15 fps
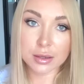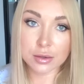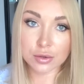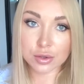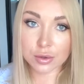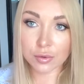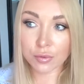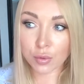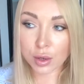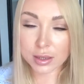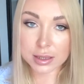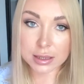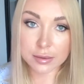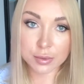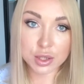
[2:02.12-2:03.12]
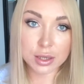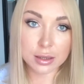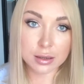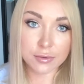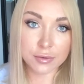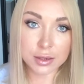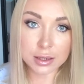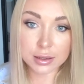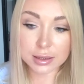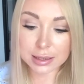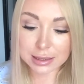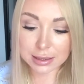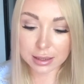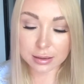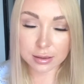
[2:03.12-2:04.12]
не то что вольность, а вообще какие-то флирты
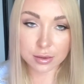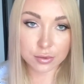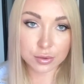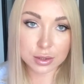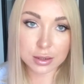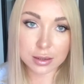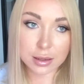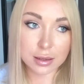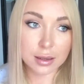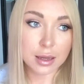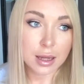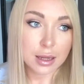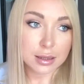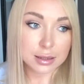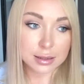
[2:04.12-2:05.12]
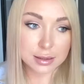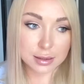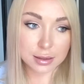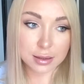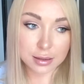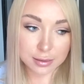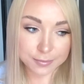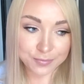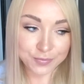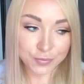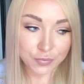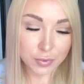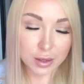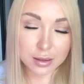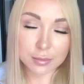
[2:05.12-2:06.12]
с сотрудники, с
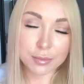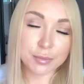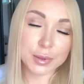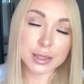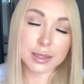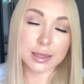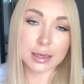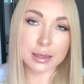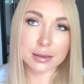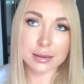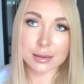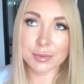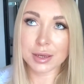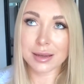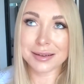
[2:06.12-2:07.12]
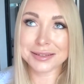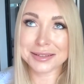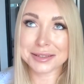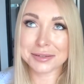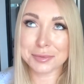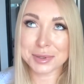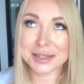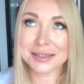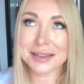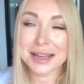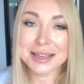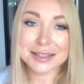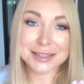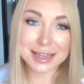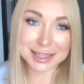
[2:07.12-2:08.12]
э, поселенцами, как называется,
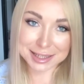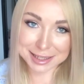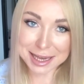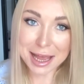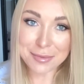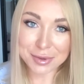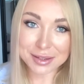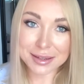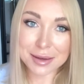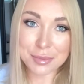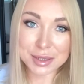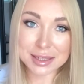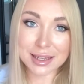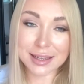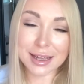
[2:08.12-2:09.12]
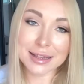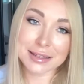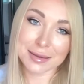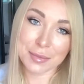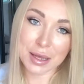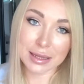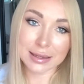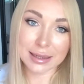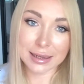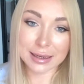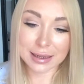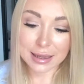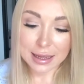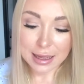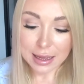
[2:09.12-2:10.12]
с гостями, да, постояльцами
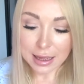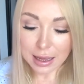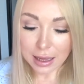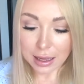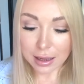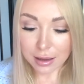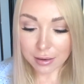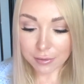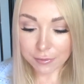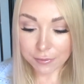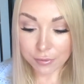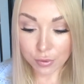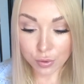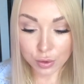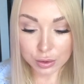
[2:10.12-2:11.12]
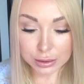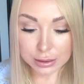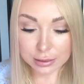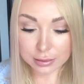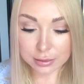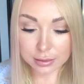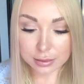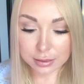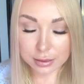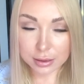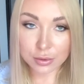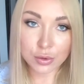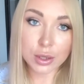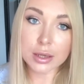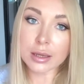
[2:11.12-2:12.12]
отеля. А, вот. Э,
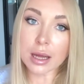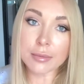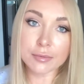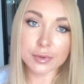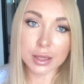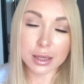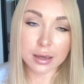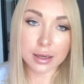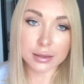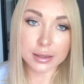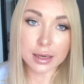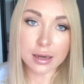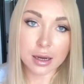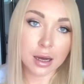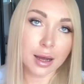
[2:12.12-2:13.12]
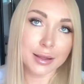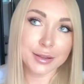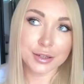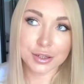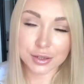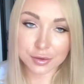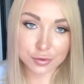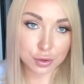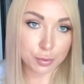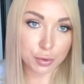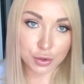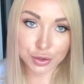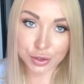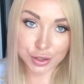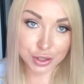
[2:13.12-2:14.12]
ну и там в таких отелях, конечно же, все
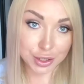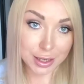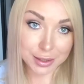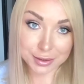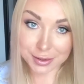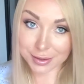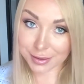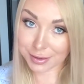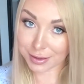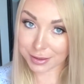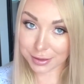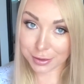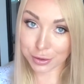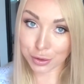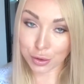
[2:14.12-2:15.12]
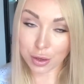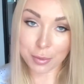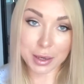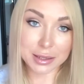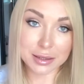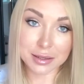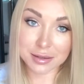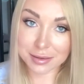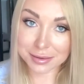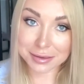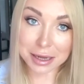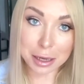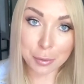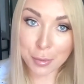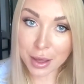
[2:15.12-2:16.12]
проще решается. Кстати, если что, обратитесь
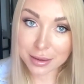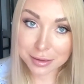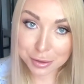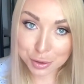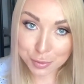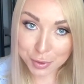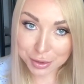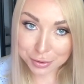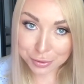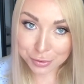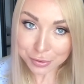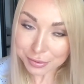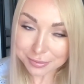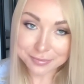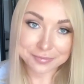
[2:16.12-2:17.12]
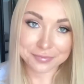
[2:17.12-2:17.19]
всегда к менеджменту,